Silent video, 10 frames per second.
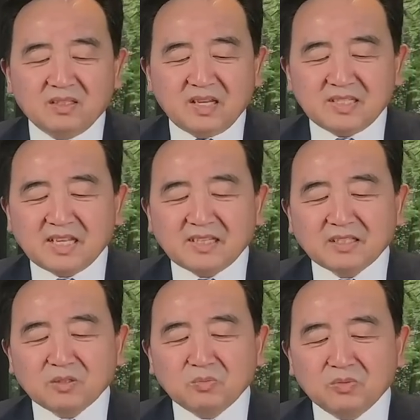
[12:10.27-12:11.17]
那现在
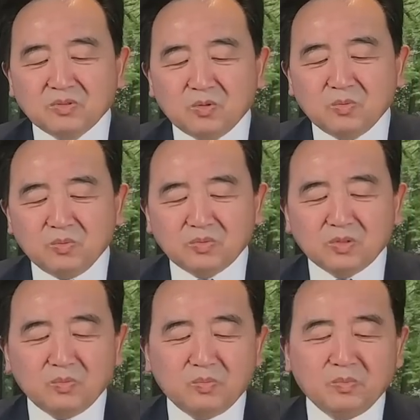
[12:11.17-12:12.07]
都都
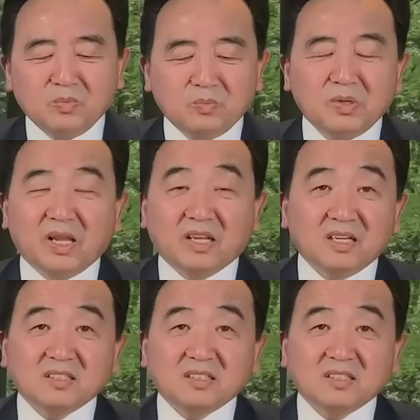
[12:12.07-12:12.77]
都不灵了。